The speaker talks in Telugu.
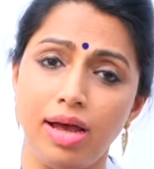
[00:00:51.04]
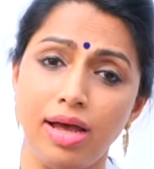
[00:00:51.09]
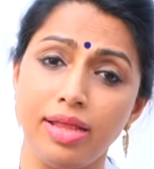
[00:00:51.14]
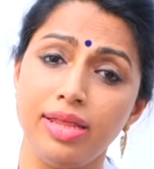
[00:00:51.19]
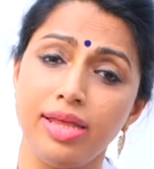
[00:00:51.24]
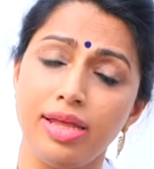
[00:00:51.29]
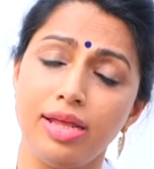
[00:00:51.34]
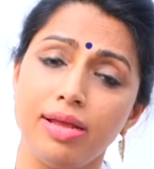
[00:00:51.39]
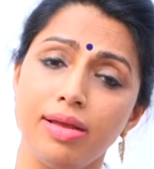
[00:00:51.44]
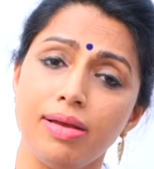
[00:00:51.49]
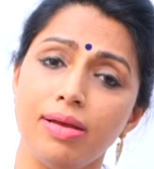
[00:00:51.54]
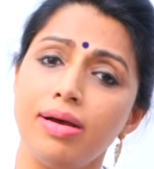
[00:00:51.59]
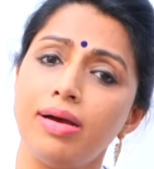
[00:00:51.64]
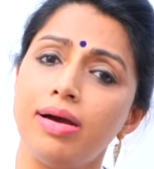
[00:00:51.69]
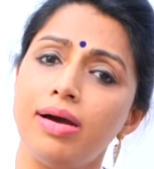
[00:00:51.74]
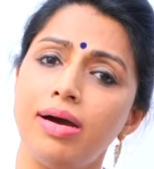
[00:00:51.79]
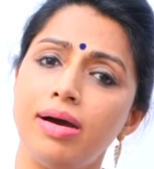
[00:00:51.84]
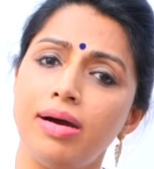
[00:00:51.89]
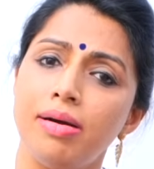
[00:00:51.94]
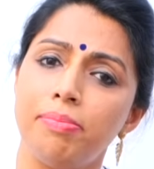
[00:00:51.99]
అది
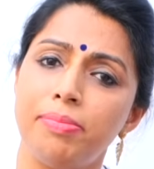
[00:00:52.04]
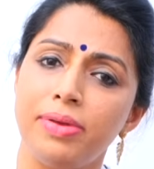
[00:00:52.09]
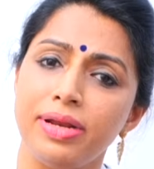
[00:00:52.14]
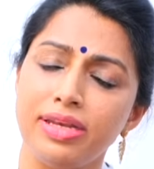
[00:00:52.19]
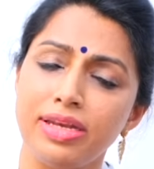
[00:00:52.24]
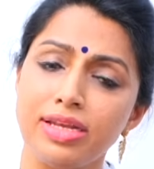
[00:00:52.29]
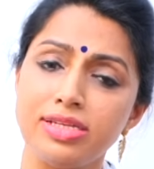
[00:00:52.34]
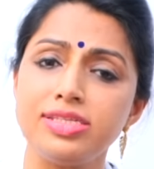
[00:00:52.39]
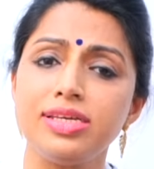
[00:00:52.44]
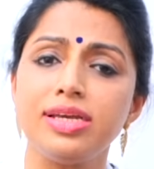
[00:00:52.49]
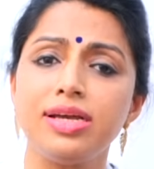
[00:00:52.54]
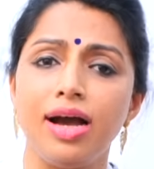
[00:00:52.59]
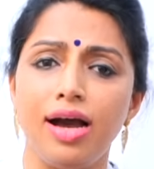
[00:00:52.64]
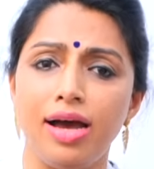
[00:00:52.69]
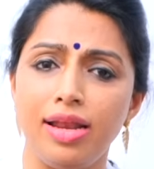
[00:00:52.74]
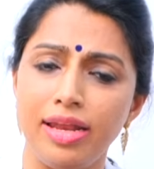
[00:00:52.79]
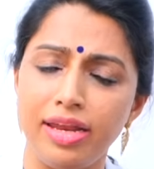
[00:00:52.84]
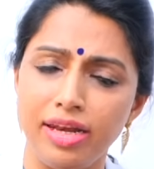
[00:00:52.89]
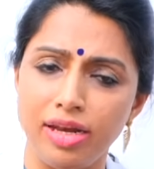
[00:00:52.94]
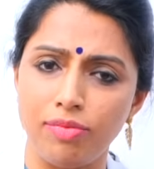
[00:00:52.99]
ప్రెగ్నెన్సీ
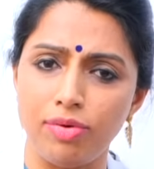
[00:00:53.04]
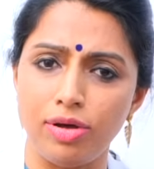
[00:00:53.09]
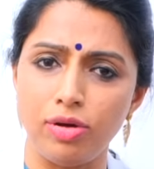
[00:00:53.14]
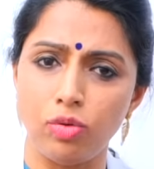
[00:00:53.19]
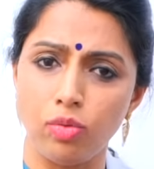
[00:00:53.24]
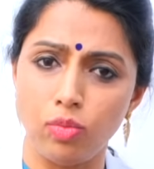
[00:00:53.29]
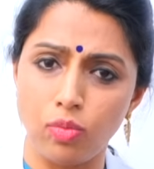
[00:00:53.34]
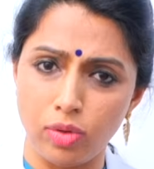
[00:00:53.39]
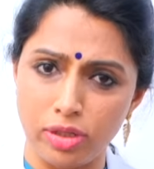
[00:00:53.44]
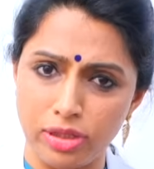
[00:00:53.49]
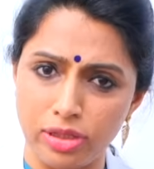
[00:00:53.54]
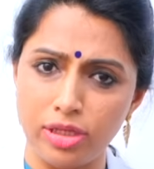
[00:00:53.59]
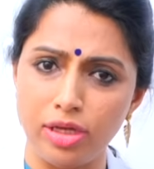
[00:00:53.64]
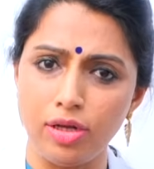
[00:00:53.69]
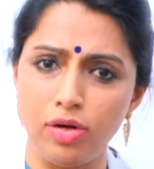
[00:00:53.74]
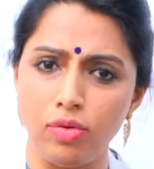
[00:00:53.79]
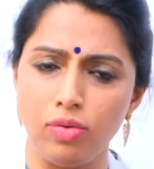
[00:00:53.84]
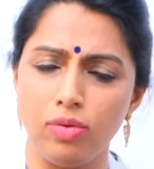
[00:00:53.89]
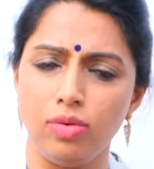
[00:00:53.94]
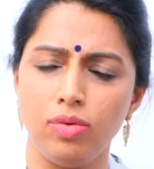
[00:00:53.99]
కాలేన వాళ్ళు
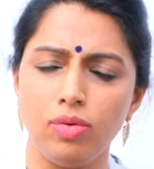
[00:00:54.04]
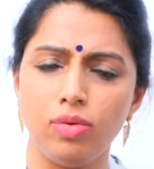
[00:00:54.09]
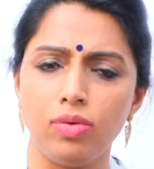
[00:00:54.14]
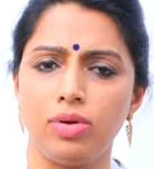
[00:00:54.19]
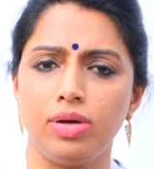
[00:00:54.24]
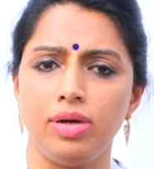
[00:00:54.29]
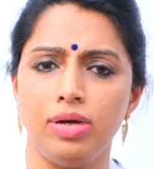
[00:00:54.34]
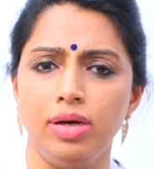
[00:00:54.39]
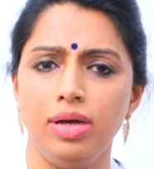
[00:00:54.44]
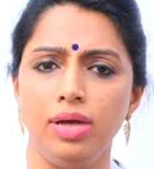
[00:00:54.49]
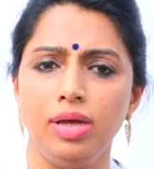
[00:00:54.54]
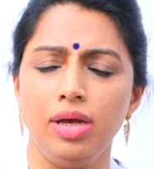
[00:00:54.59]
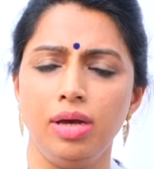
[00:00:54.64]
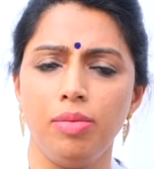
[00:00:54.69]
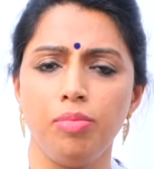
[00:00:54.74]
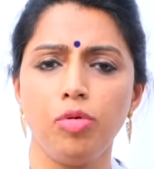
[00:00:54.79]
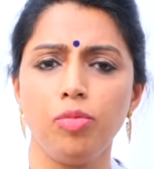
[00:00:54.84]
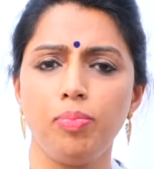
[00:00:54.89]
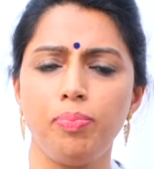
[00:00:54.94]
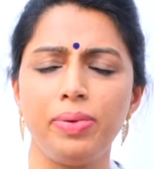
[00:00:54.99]
వందలో ఒక
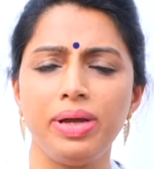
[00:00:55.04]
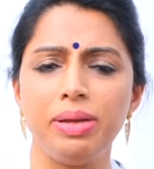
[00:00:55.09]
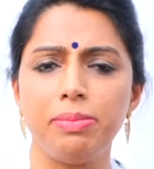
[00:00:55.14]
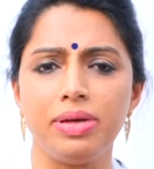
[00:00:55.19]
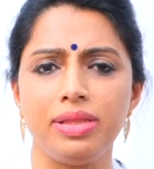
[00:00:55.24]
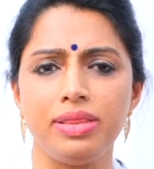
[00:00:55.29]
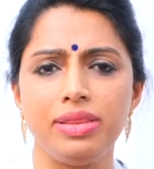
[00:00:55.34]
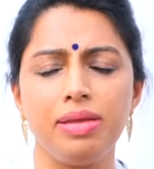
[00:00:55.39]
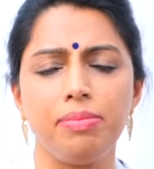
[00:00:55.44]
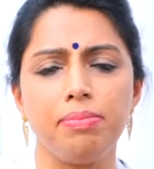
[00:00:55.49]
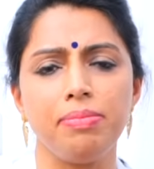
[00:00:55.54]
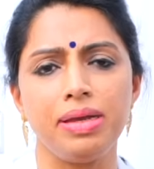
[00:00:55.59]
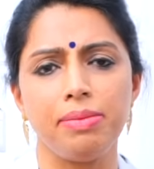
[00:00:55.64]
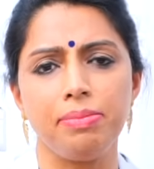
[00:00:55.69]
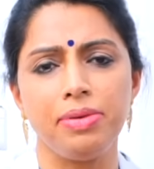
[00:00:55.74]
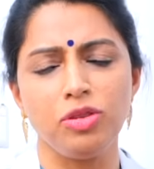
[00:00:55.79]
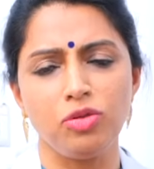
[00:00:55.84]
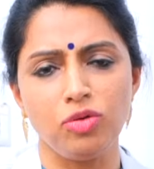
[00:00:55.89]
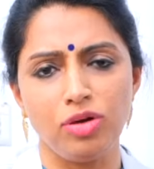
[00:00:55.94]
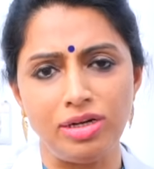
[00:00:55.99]
ముప్పై మంది
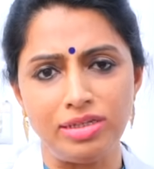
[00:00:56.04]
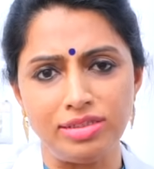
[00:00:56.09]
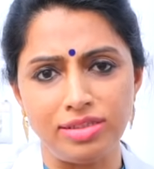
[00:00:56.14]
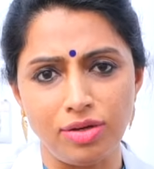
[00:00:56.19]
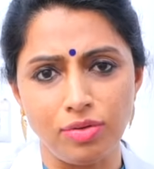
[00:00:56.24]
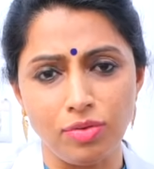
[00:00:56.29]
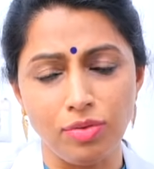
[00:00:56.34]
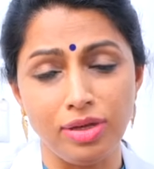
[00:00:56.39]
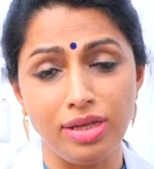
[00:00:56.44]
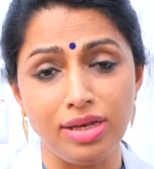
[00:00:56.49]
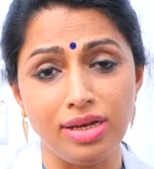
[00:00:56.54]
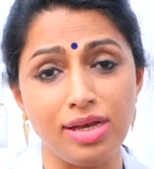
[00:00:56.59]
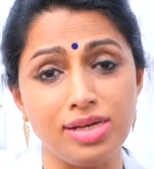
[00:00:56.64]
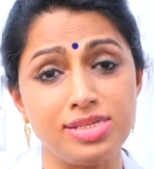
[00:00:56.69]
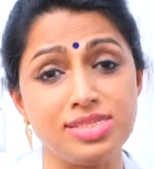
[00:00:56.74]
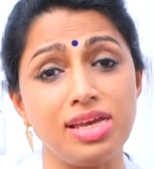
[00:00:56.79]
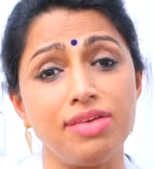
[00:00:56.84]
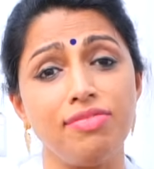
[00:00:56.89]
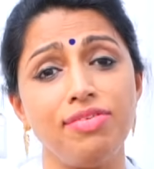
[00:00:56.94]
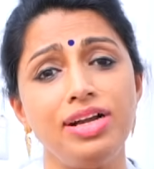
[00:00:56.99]
బేబీతో వెళ్తారు ఇంకా
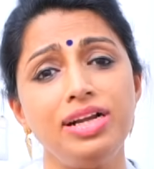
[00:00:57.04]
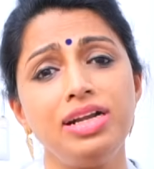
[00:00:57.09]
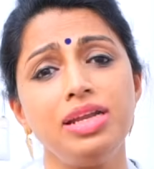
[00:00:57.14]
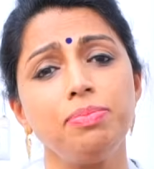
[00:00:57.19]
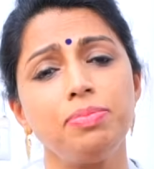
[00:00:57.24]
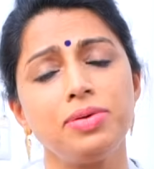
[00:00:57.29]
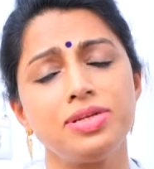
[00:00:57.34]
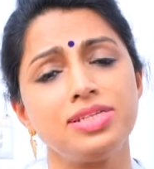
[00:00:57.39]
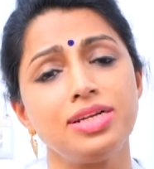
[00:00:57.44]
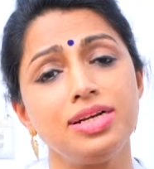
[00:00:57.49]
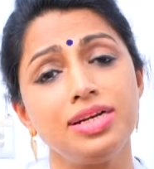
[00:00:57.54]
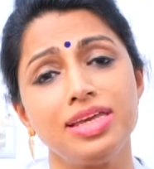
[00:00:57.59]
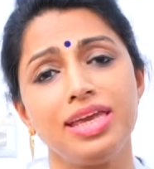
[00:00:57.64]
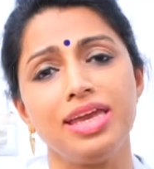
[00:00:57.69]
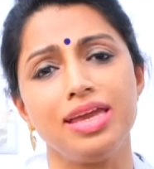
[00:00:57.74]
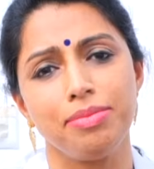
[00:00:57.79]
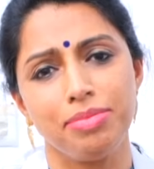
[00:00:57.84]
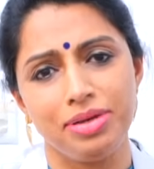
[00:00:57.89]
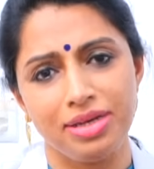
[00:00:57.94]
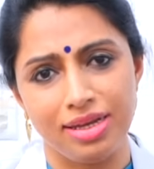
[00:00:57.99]
సెవెంటీ పర్సెంట్కి
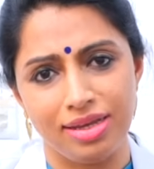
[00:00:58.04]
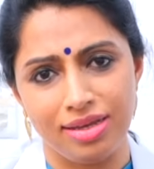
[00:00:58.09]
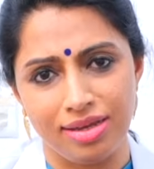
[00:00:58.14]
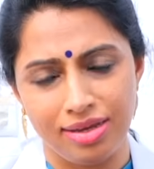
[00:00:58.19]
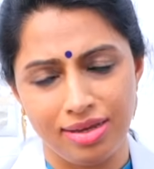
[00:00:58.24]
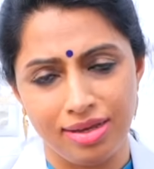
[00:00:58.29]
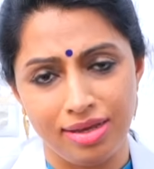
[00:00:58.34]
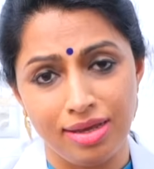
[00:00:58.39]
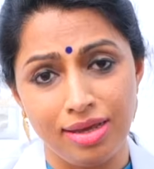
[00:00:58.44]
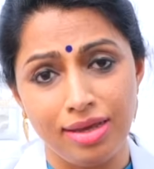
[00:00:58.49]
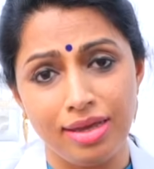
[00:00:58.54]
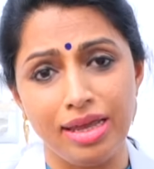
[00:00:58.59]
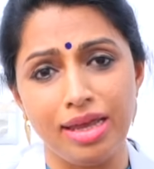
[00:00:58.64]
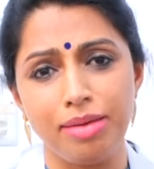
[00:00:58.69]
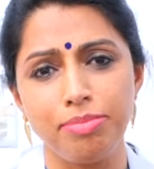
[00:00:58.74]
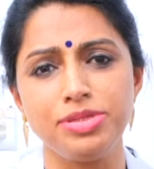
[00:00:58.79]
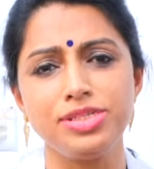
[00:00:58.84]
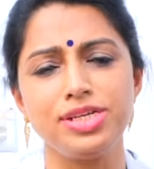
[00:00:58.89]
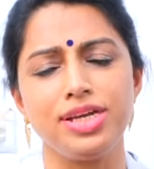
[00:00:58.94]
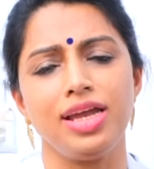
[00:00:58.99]
ఏంటి
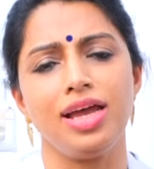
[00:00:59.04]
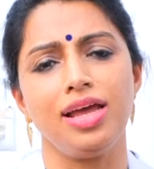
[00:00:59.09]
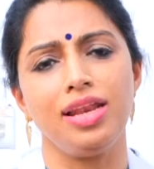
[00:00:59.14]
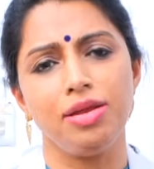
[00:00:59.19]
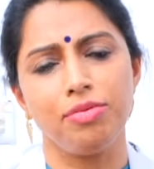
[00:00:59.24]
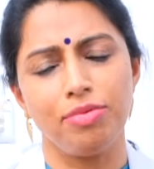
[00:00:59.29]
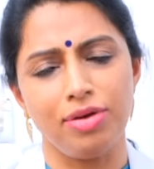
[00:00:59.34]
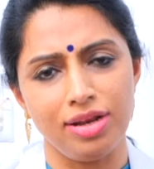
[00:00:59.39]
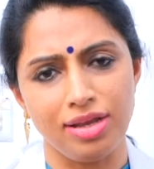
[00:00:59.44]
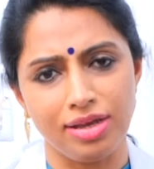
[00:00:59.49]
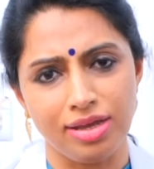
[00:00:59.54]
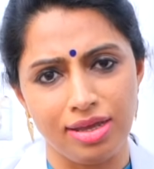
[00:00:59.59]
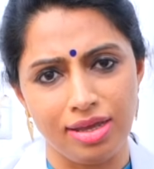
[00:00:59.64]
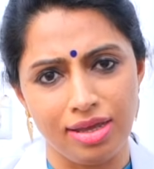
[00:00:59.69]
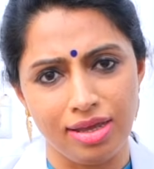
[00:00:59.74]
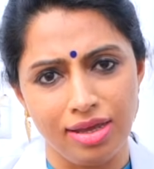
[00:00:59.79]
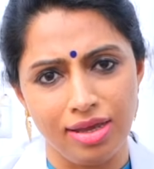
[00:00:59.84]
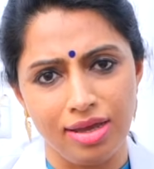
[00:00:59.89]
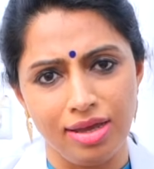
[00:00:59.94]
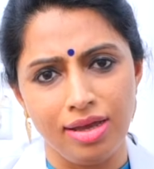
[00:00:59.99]
ఏం చేయాలి వాళ్ళకి
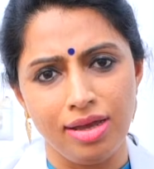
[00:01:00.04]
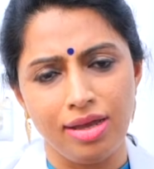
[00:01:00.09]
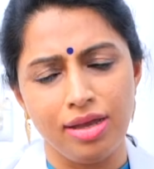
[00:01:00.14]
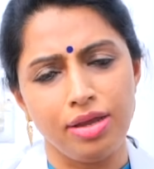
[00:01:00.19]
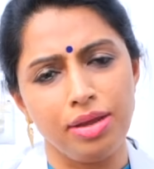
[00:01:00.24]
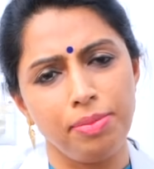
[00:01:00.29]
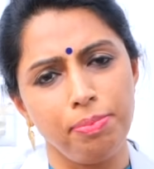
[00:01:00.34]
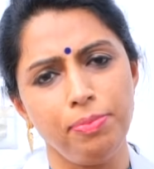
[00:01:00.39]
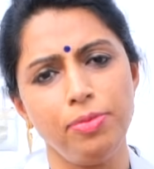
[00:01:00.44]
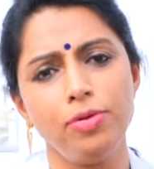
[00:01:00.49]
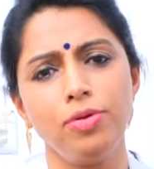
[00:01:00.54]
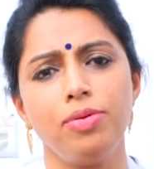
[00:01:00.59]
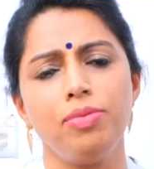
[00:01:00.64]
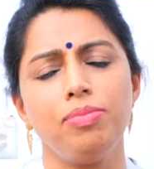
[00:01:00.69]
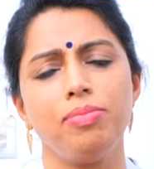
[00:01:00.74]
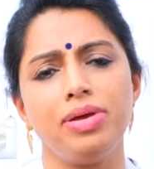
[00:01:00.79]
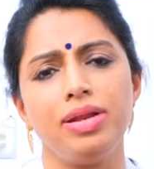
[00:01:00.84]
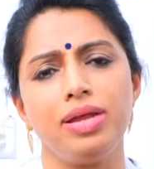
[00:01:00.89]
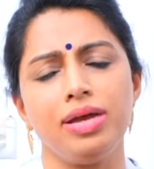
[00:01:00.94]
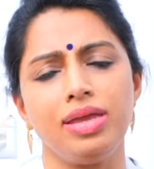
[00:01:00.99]
ఎప్పుడు
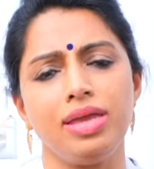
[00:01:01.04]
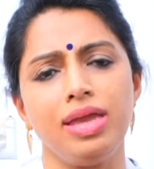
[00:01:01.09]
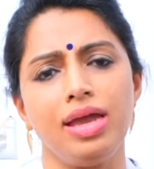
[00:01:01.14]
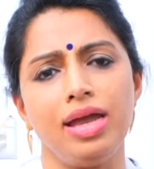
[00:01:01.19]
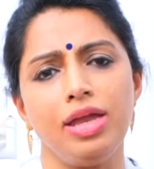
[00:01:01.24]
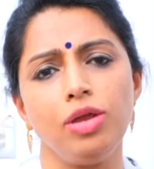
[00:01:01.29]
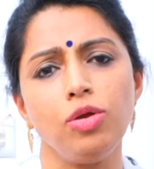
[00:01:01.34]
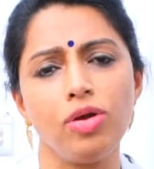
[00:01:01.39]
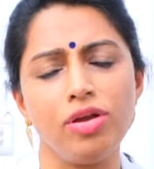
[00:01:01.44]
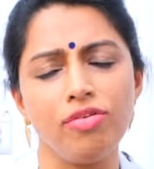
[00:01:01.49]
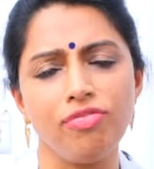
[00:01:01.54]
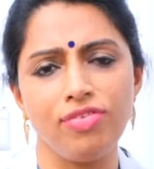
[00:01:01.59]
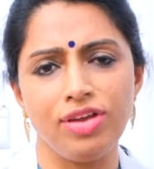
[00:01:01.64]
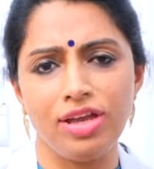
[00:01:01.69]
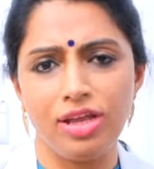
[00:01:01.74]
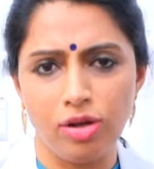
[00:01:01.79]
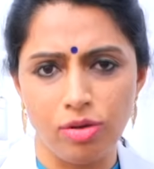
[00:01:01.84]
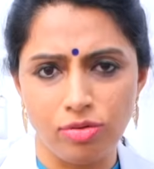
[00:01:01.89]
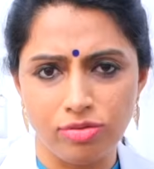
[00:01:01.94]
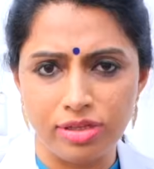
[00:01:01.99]
మనకి ఐయుఐ
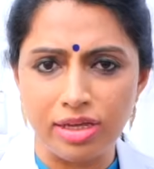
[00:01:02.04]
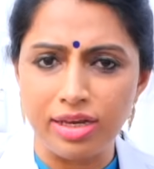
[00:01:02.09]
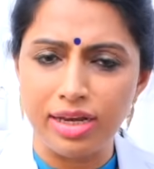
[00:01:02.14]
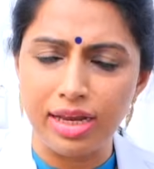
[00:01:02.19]
ఫెయిల్ అవుతే